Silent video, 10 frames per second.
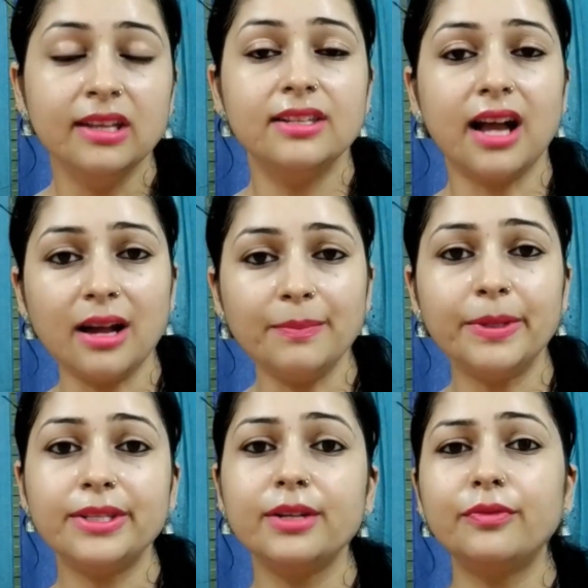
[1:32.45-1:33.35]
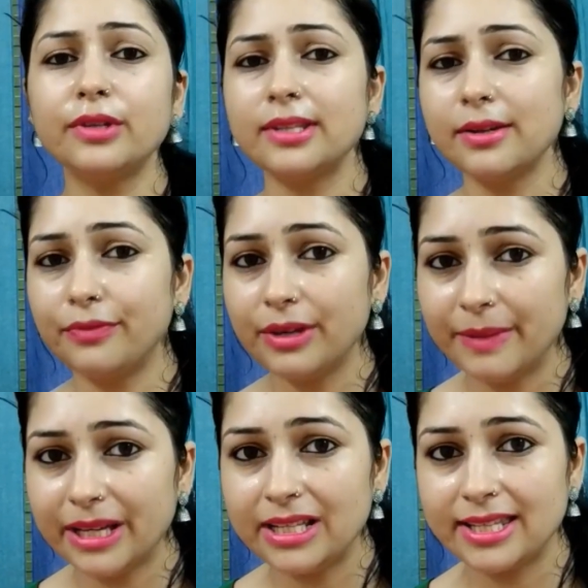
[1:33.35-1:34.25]
जहाँ पर सिर्फ और सिर्फ
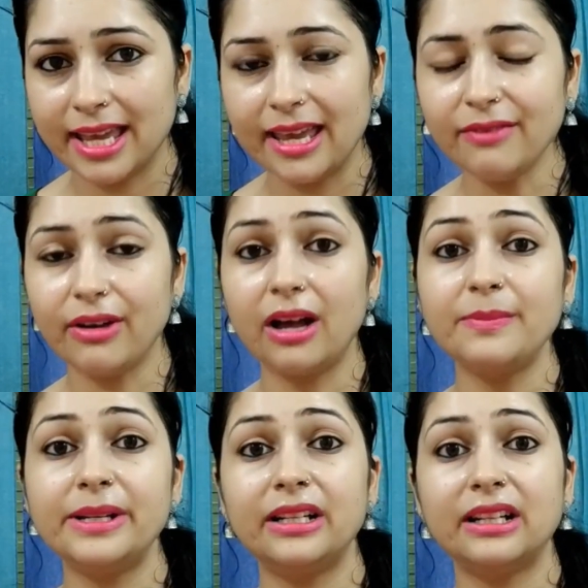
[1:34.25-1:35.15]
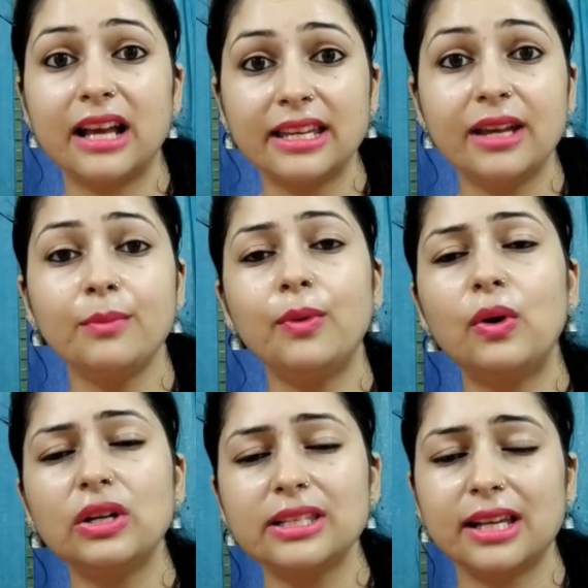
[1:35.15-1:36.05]
फीमेल्स हैं वहाँ पर लड़ाइयाँ
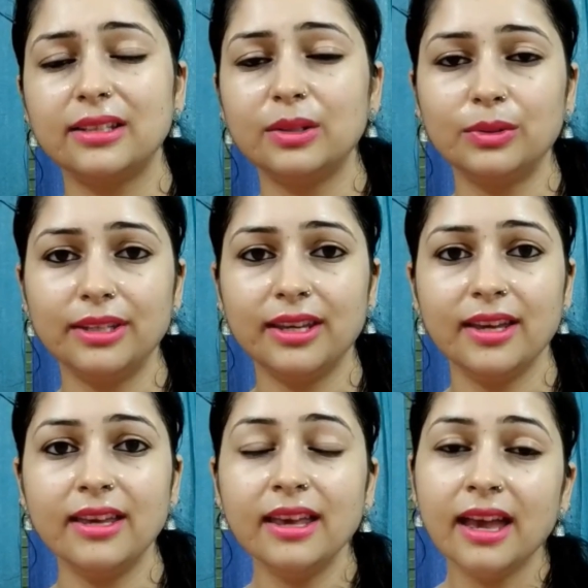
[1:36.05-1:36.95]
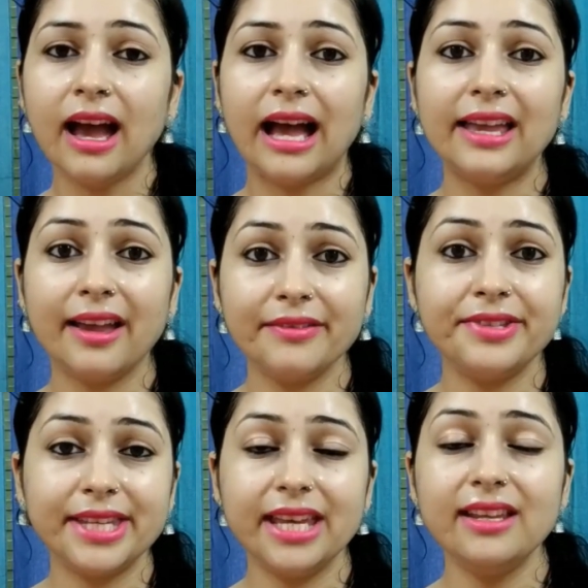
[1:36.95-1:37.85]
बहुत ज़्यादा होती हैं आई हैव
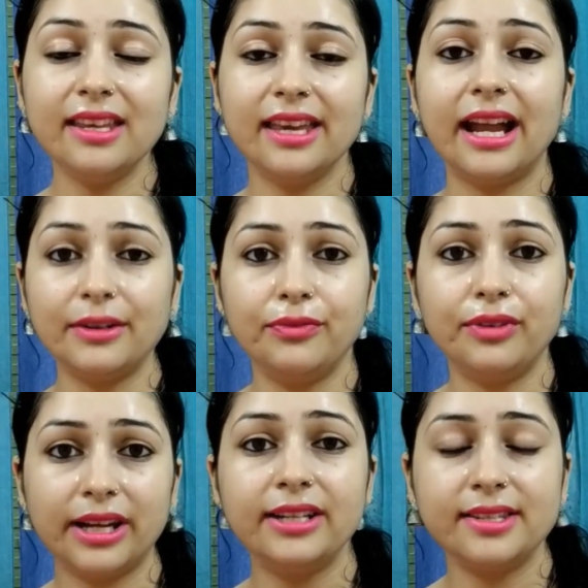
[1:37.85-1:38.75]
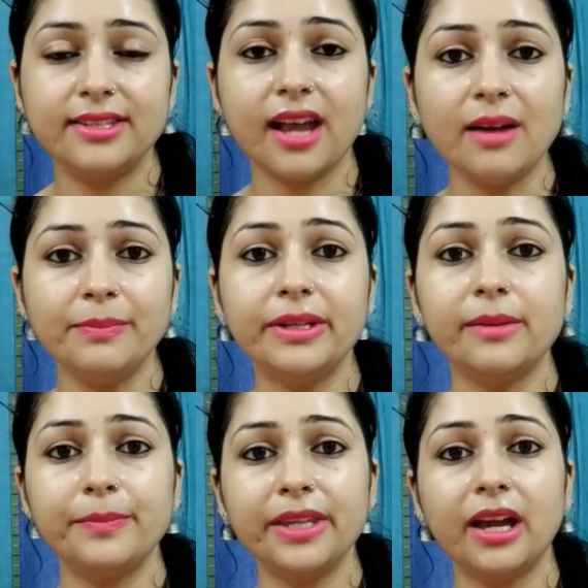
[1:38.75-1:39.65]
सीन कैट फाइट्स जहाँ पर
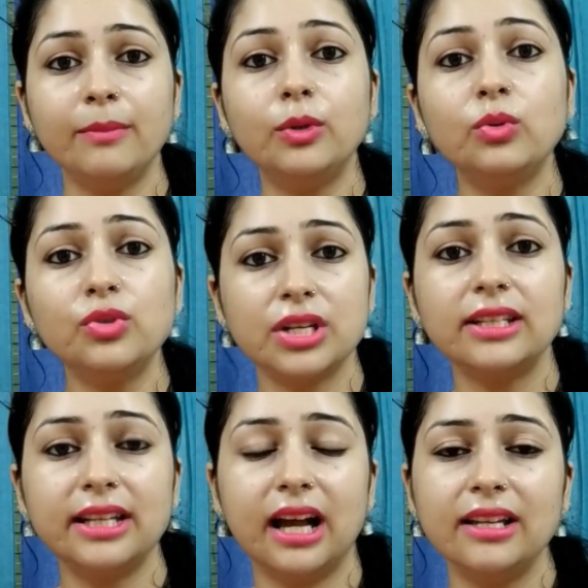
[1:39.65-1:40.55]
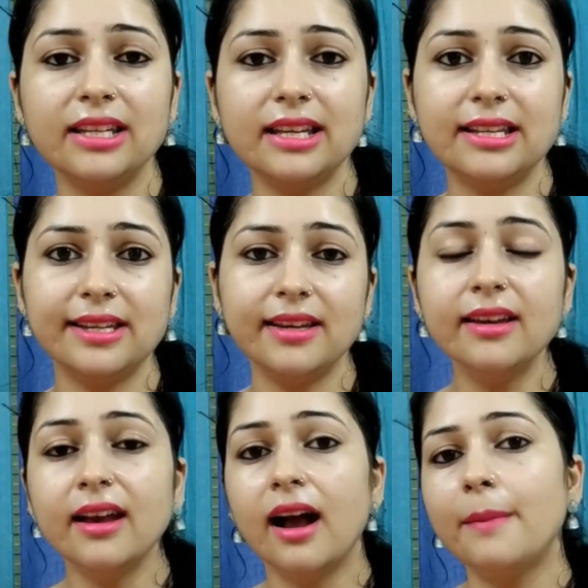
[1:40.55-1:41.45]
अपने आप को ऊंचा दिखाने के लिए
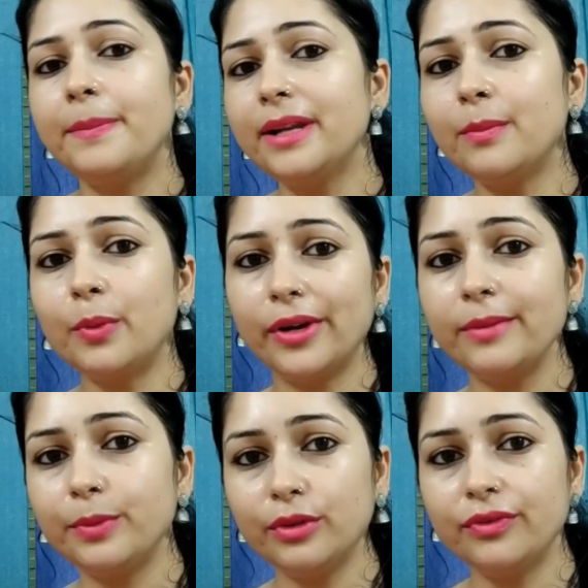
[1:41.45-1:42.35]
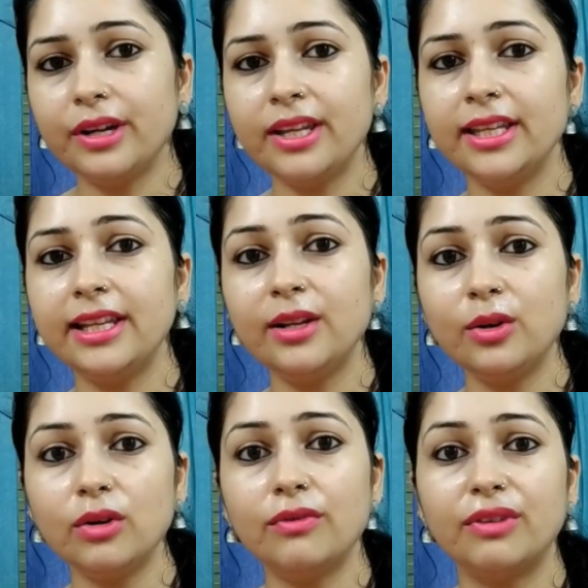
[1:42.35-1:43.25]
अपना पॉइंट प्रूव करने के लिए
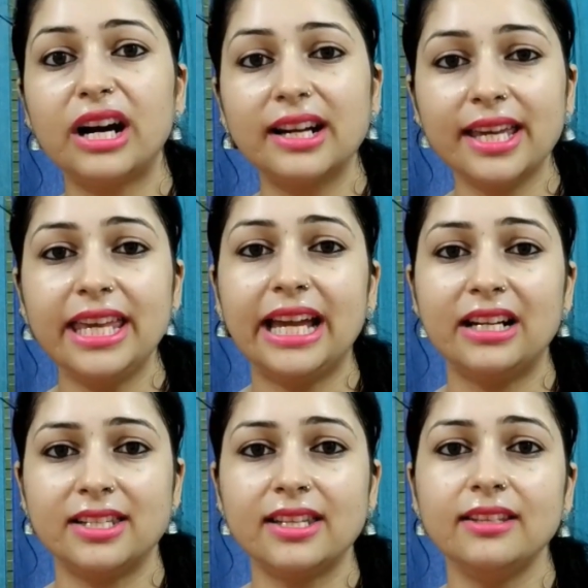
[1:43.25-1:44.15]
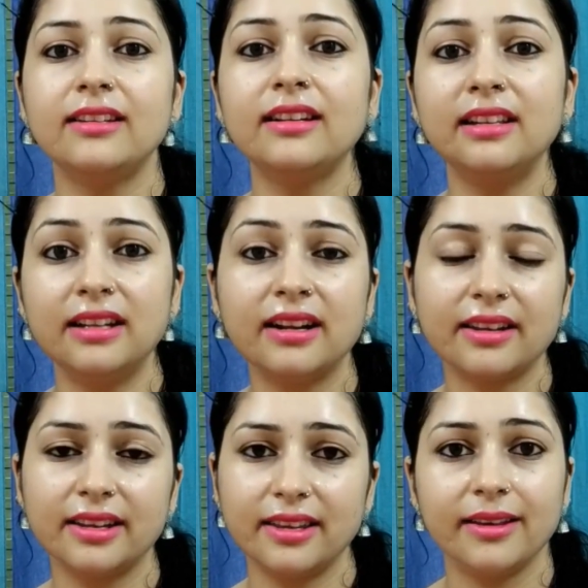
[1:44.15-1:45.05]
लोग वाकई कैट्स की तरह लड़
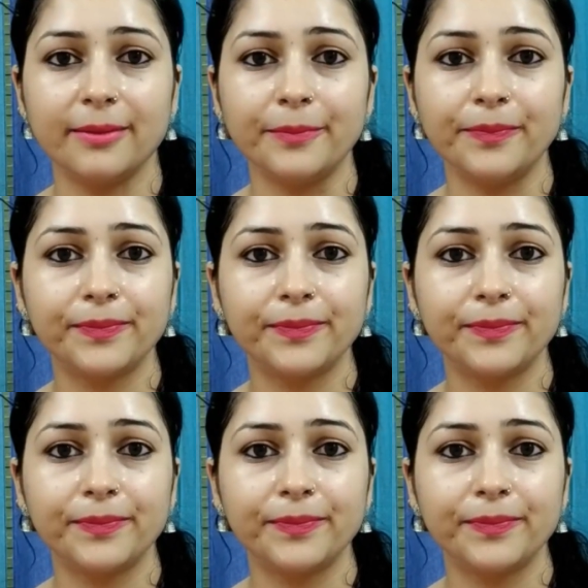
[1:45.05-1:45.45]
रहे हैं